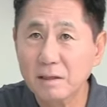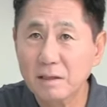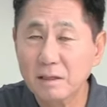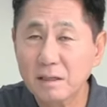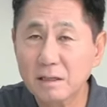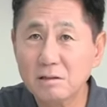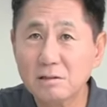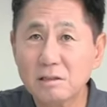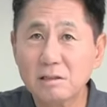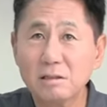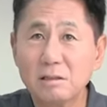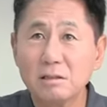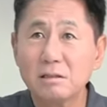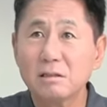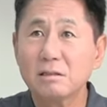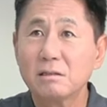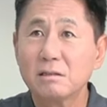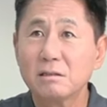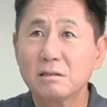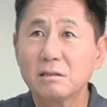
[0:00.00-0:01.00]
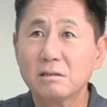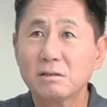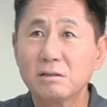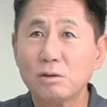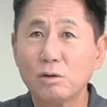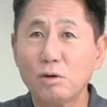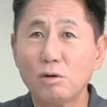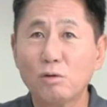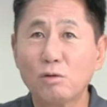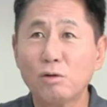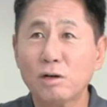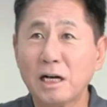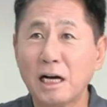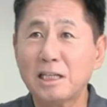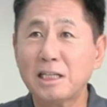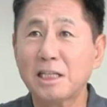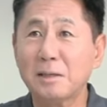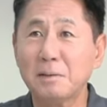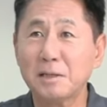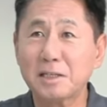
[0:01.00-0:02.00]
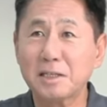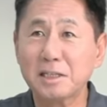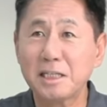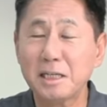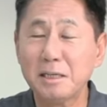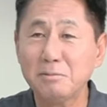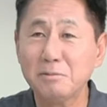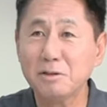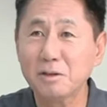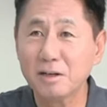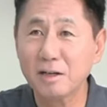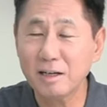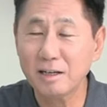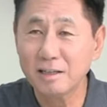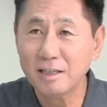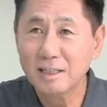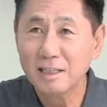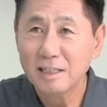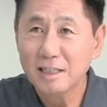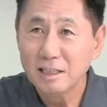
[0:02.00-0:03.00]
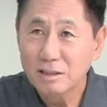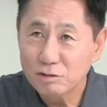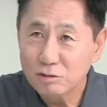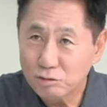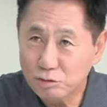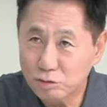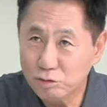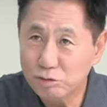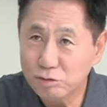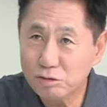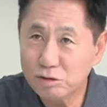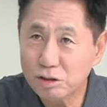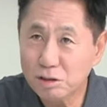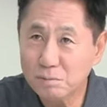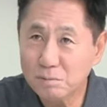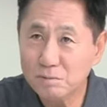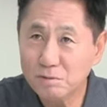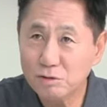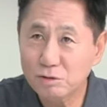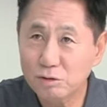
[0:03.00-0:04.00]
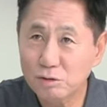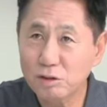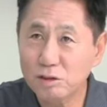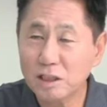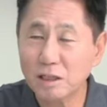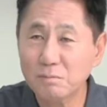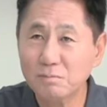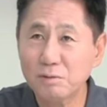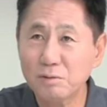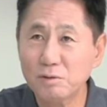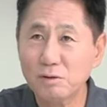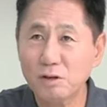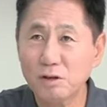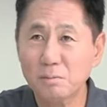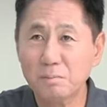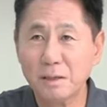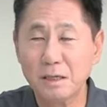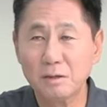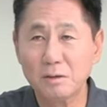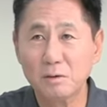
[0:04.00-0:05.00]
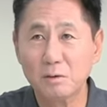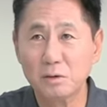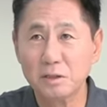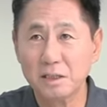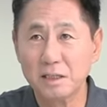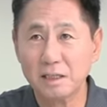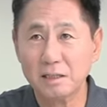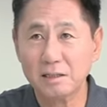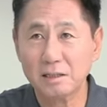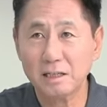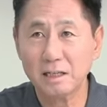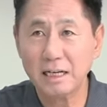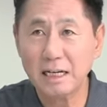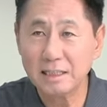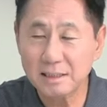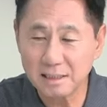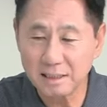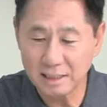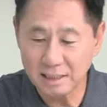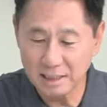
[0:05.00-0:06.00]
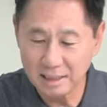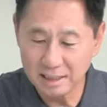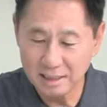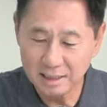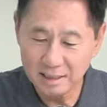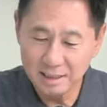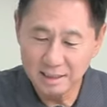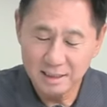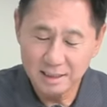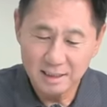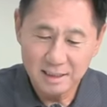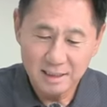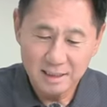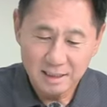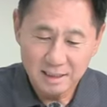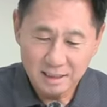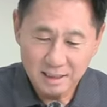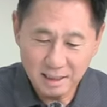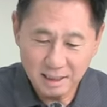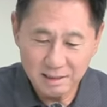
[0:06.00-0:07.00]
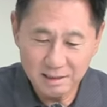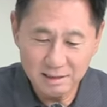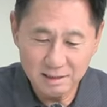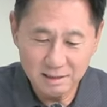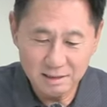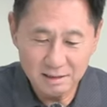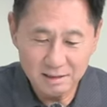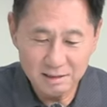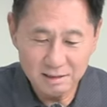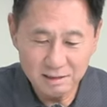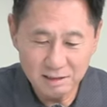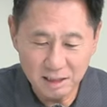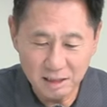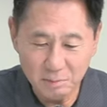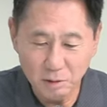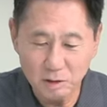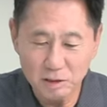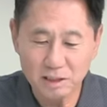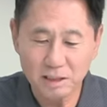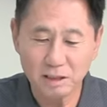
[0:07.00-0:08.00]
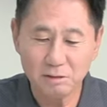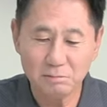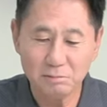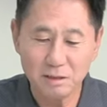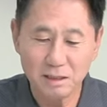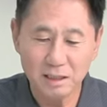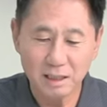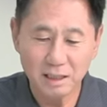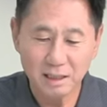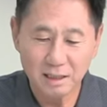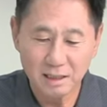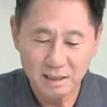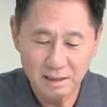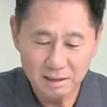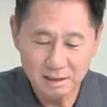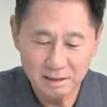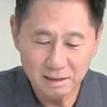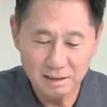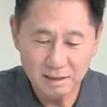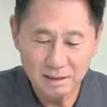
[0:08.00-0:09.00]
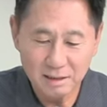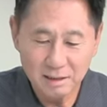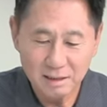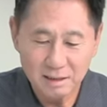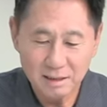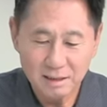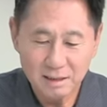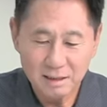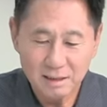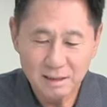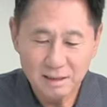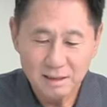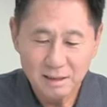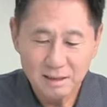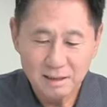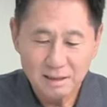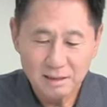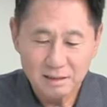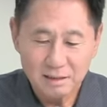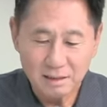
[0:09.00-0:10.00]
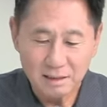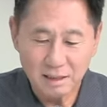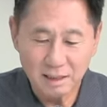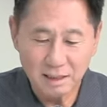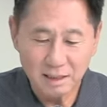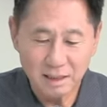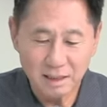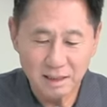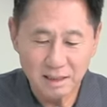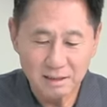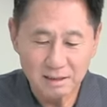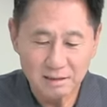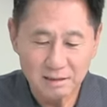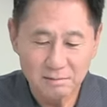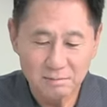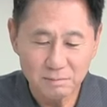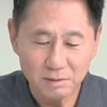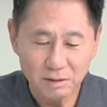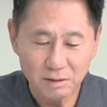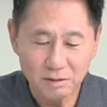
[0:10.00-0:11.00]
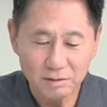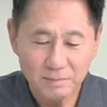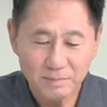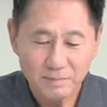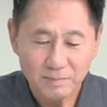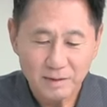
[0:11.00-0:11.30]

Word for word: 이거 끊어놓고 갈 때마다 기름는 거예요? 주유승, 주유상품권을 파는 곳이라고 그래요. SK. 하여튼 지못되입니다 어? 네, 하여튼 뭐.